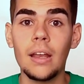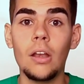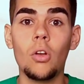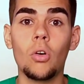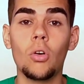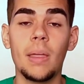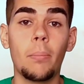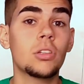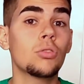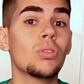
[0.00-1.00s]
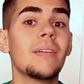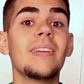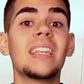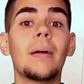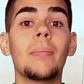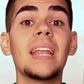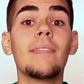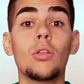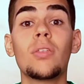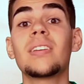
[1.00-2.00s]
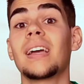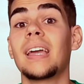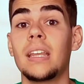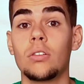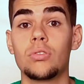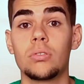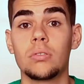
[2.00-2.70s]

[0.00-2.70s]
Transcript: los depósitos de vitamina B12 sanguíneos.